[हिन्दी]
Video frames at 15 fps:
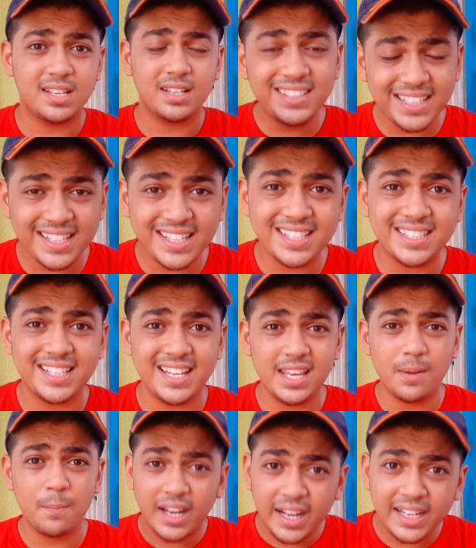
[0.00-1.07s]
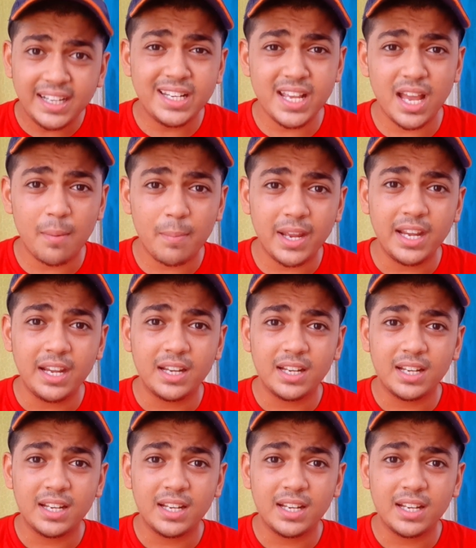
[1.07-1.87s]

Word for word: सीरियसली इंडिया में